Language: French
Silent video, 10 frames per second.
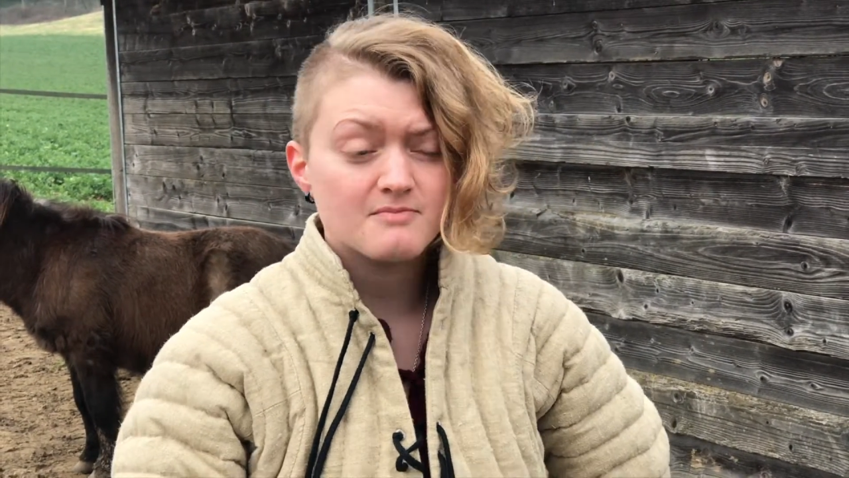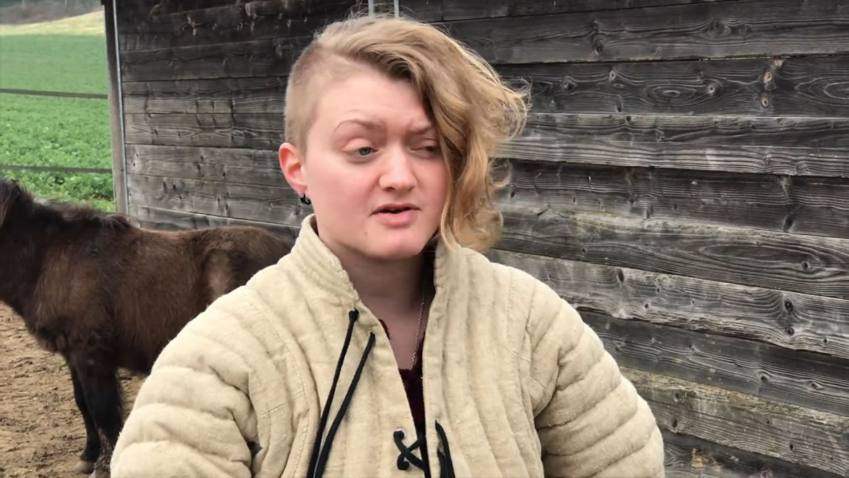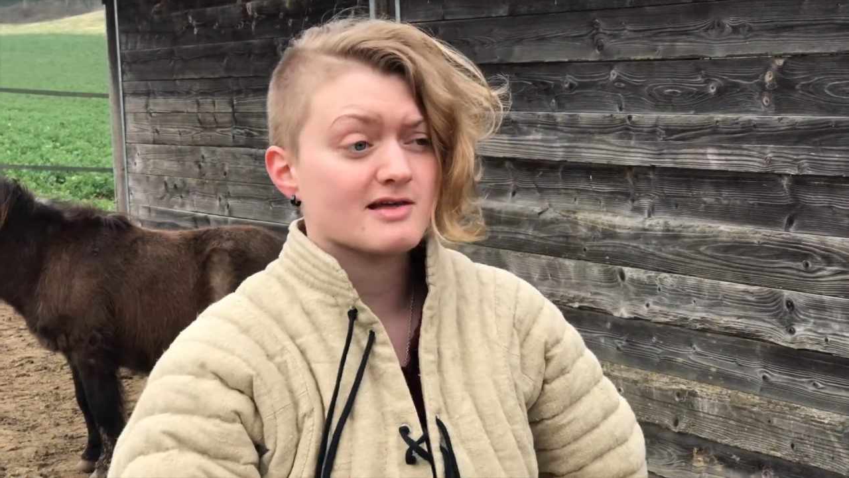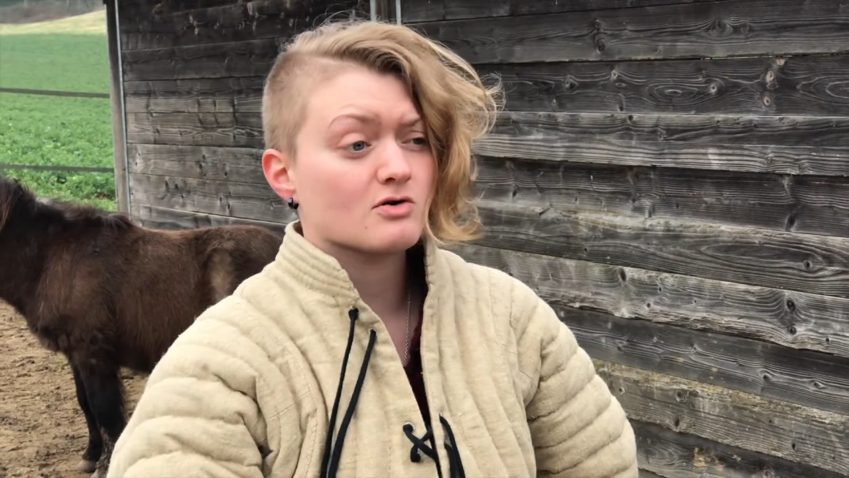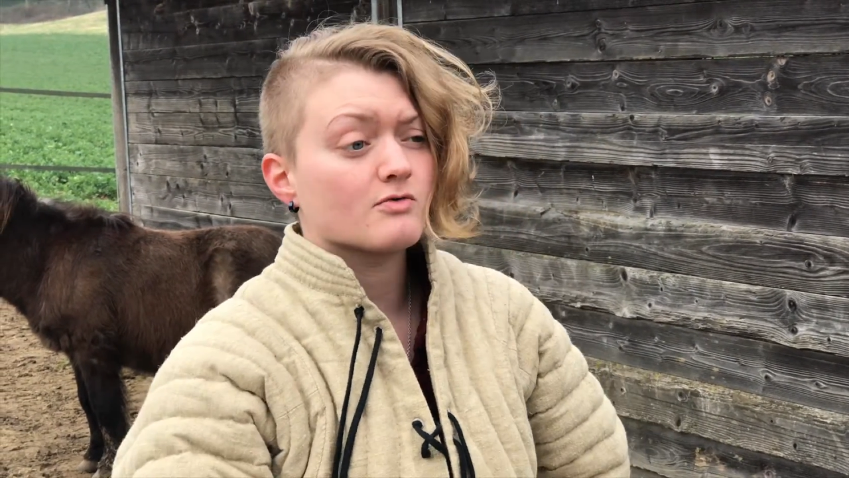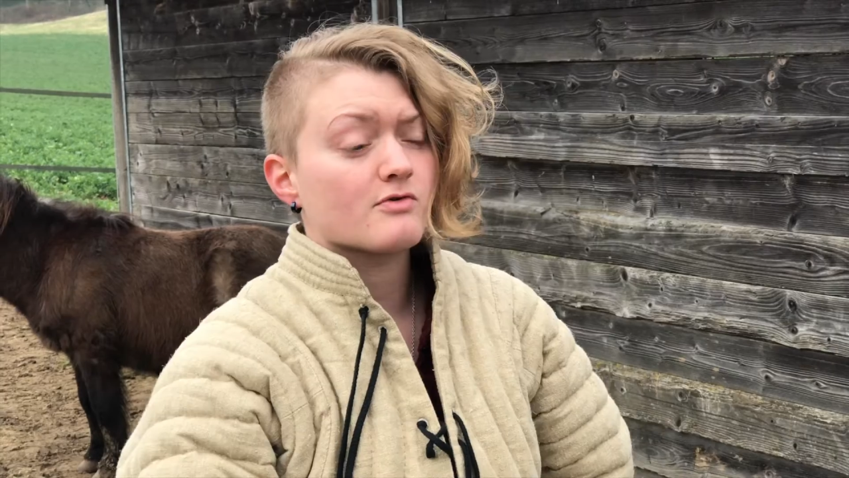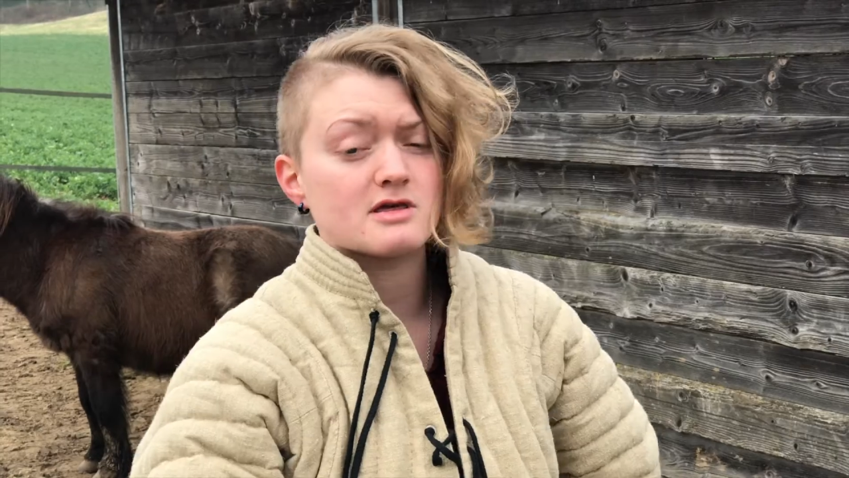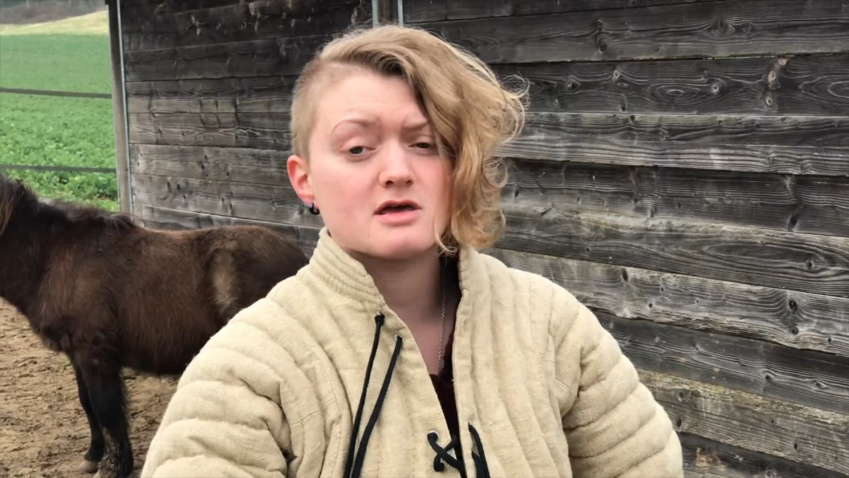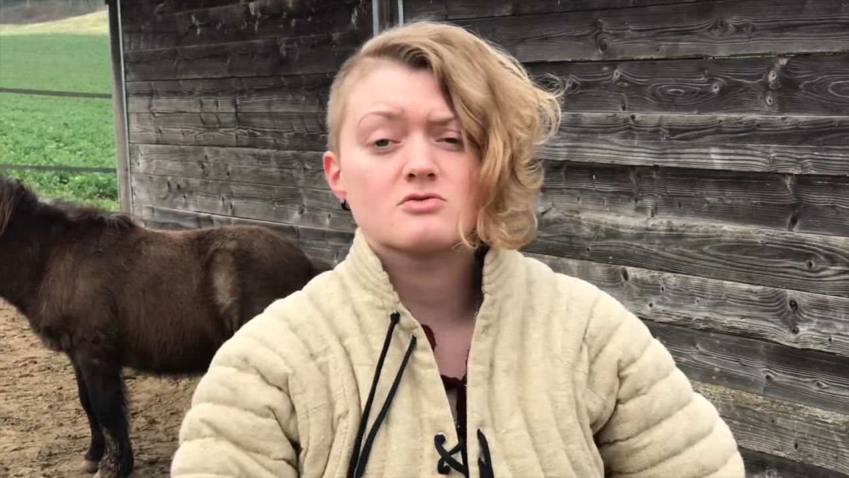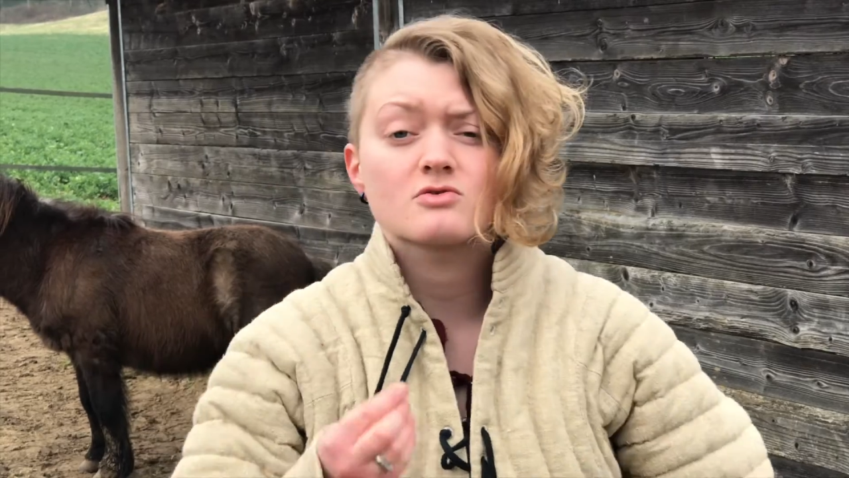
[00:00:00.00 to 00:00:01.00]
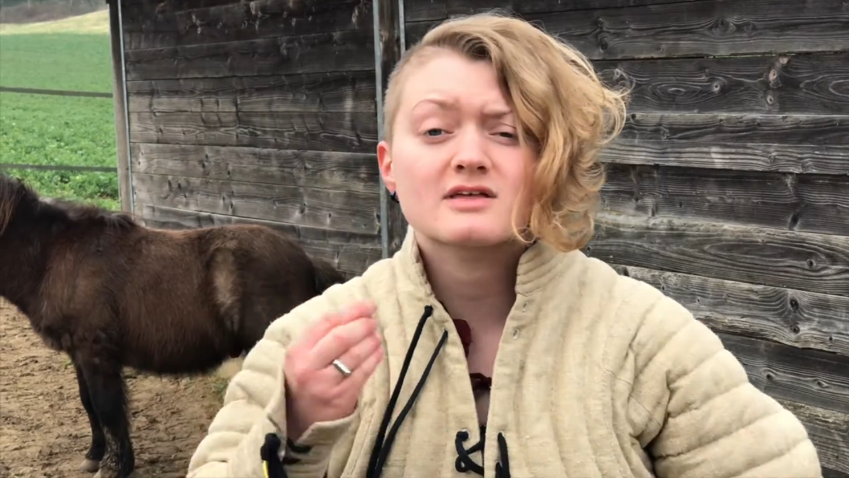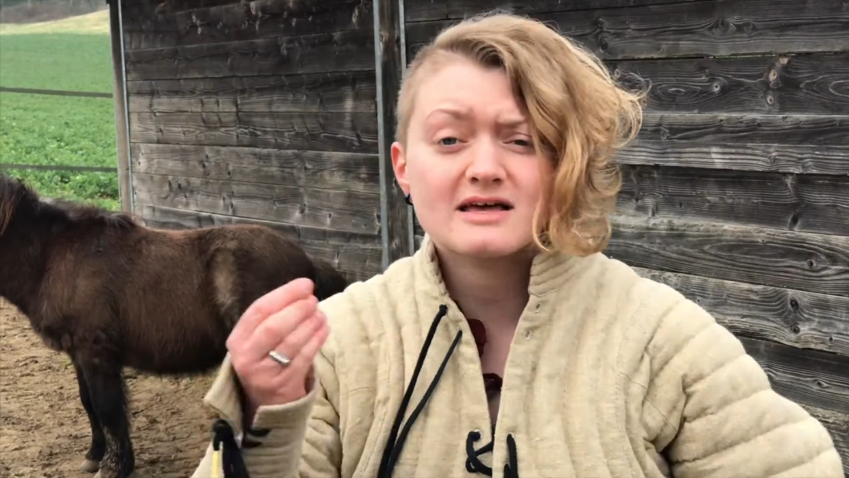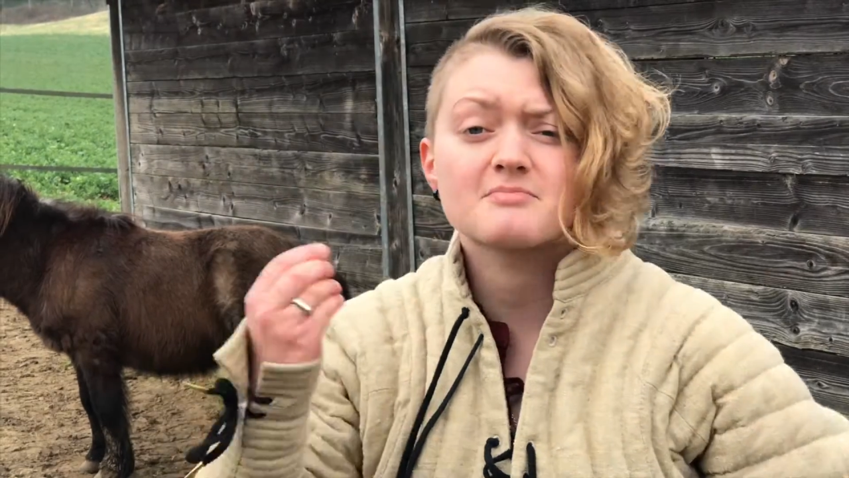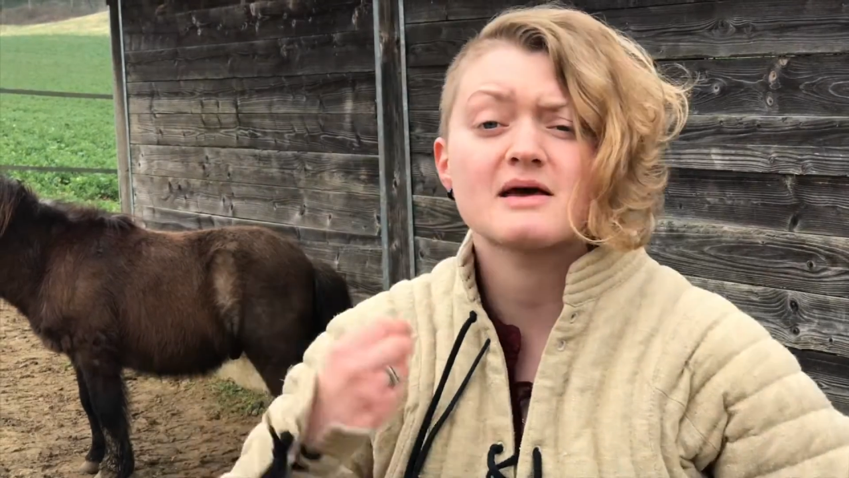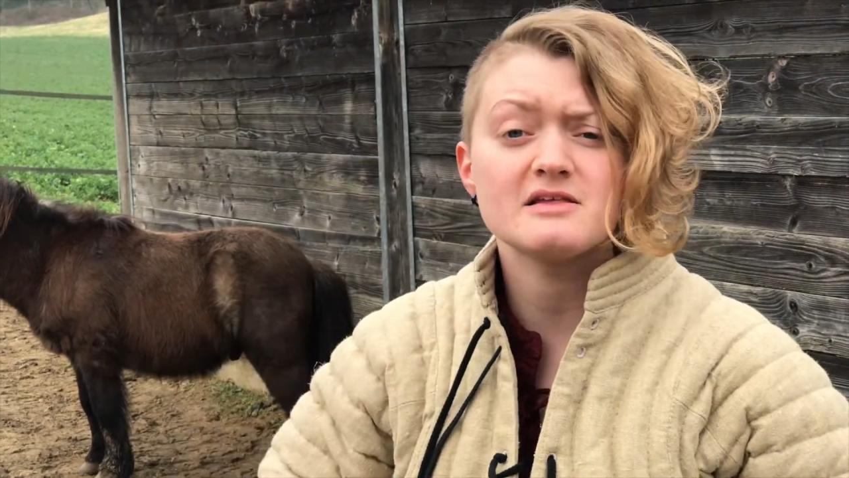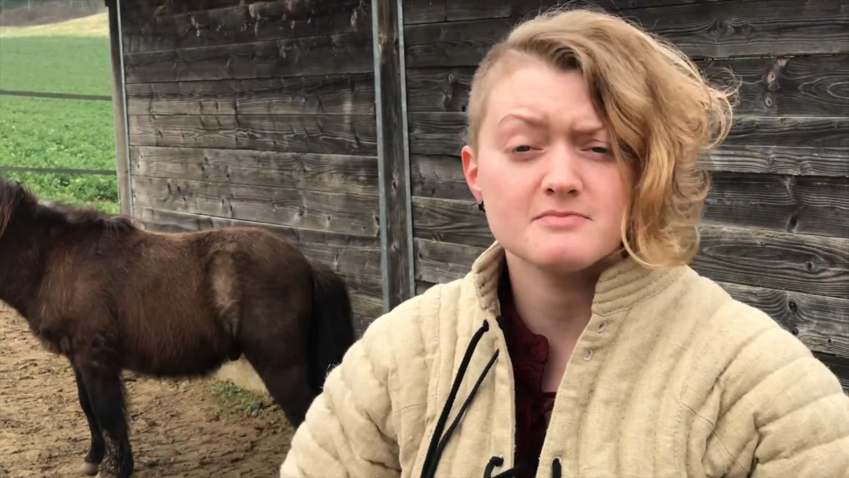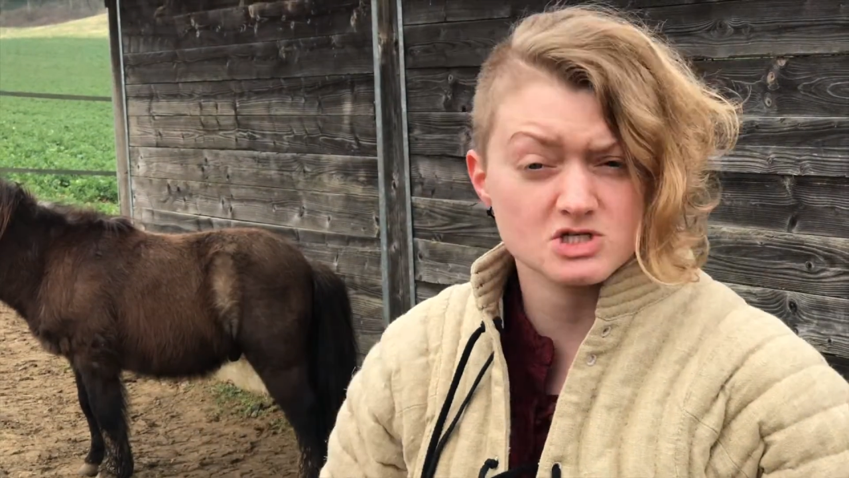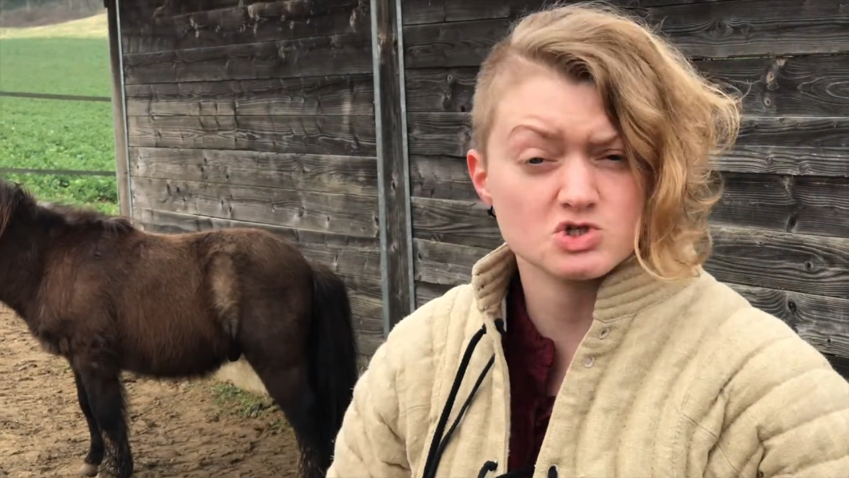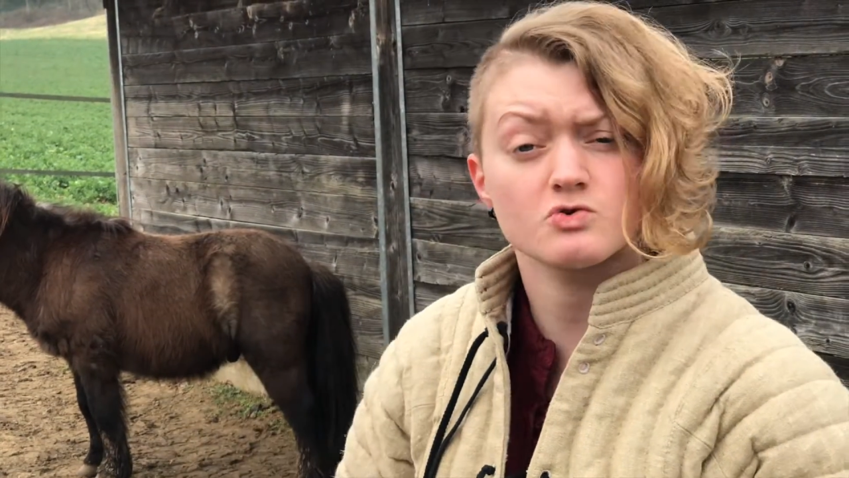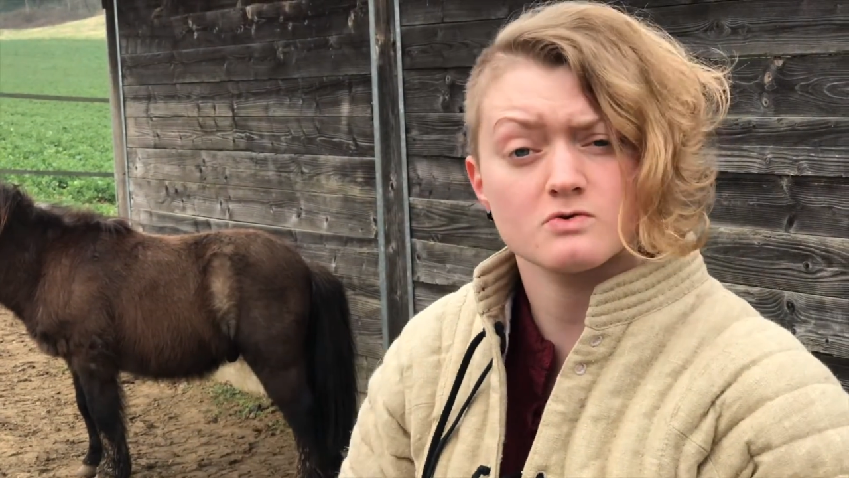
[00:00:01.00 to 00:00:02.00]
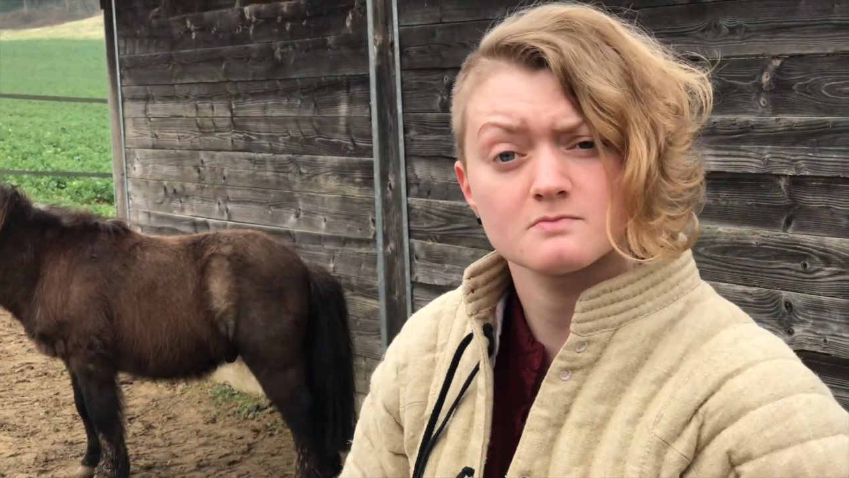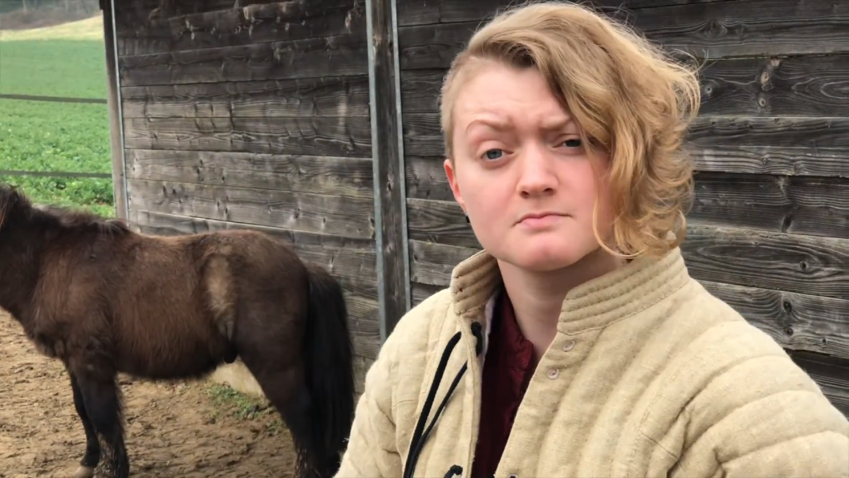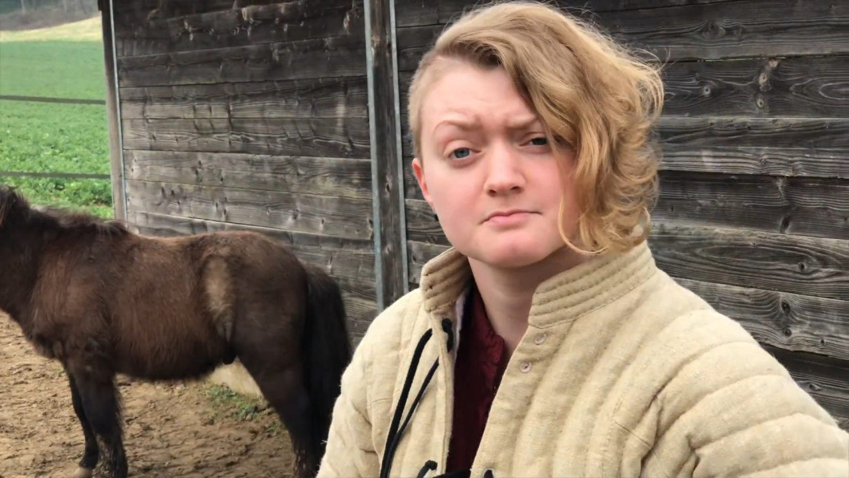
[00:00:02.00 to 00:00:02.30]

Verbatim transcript: parce qu'ils renvoyaient une très belle image d'eux.